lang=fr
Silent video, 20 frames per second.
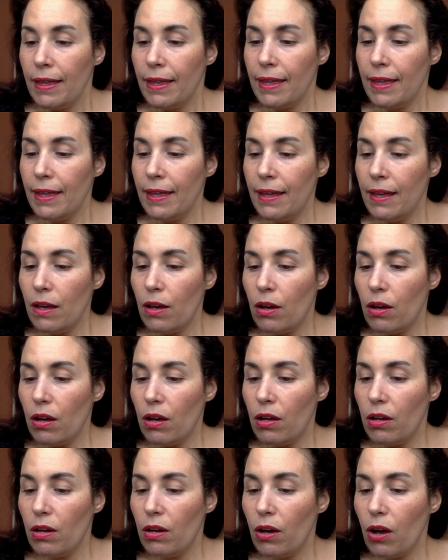Et
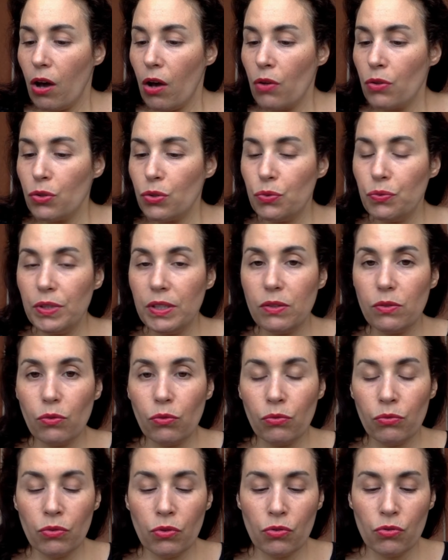euh, ensuite,
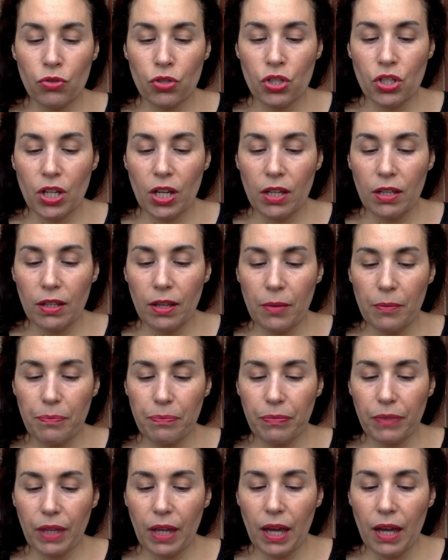on enchaîne
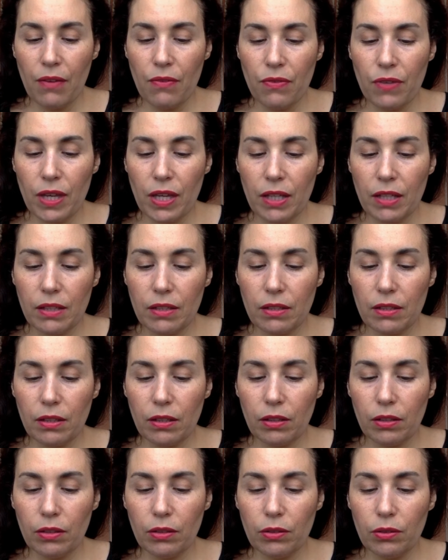avec
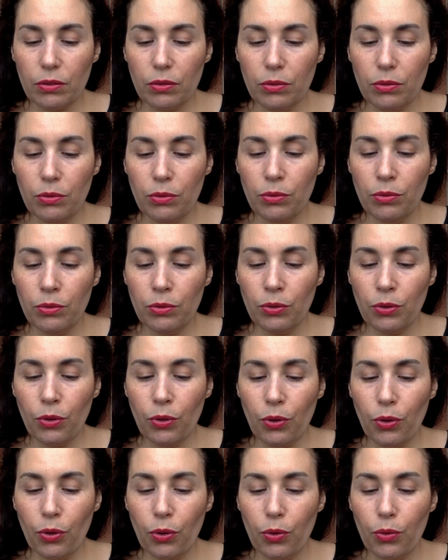
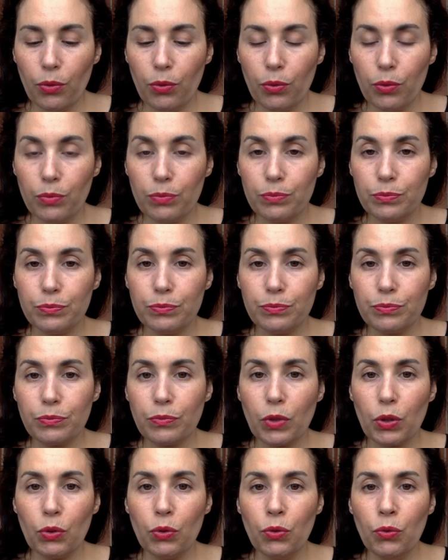une,
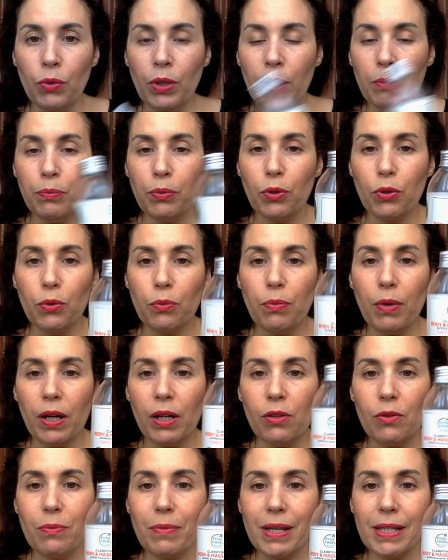une huile pour le bain
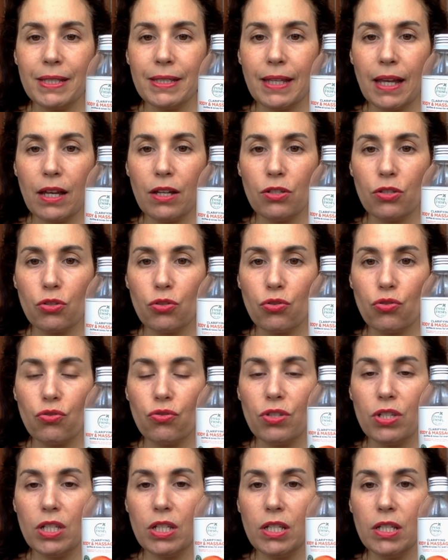et le massage que
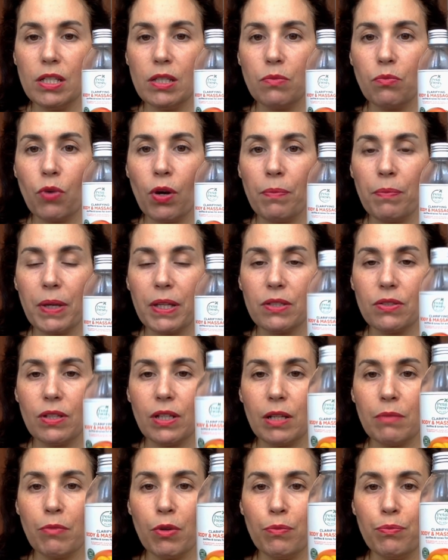j'utilise moi
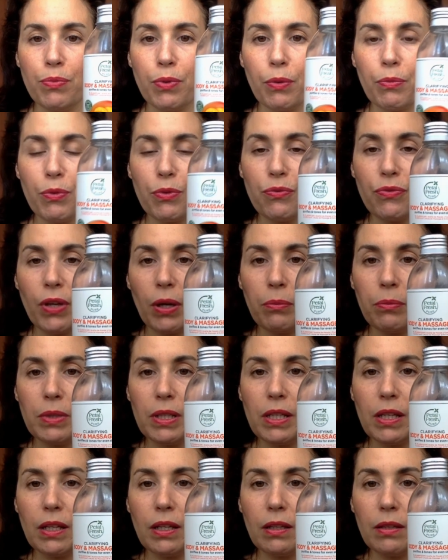personnellement pour me faire
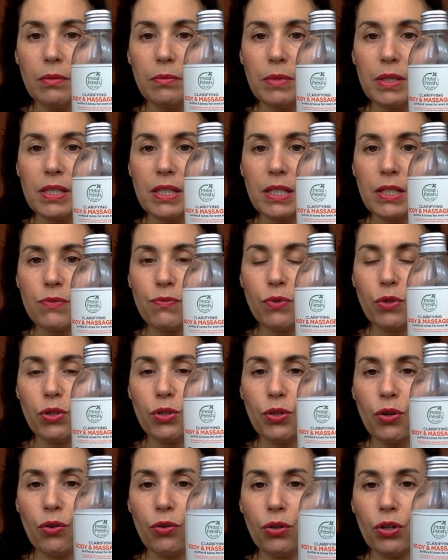mes, mes
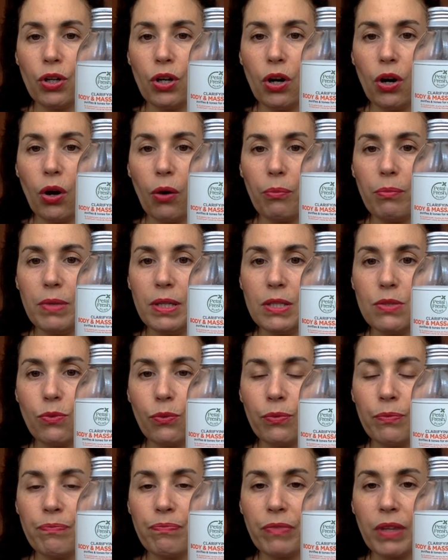exfoliants corps maison